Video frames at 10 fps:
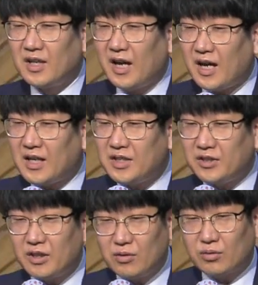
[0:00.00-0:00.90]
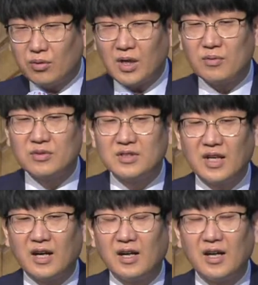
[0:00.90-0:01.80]
하나님께로 돌아온
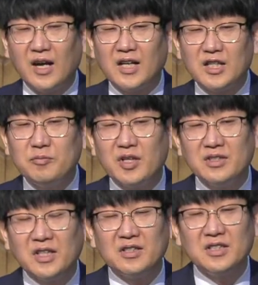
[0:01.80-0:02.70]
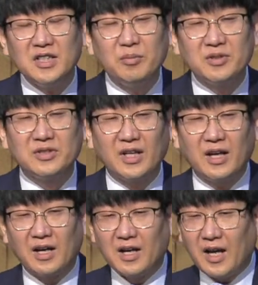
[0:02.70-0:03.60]
자, 하나님의 은혜를 입은 자,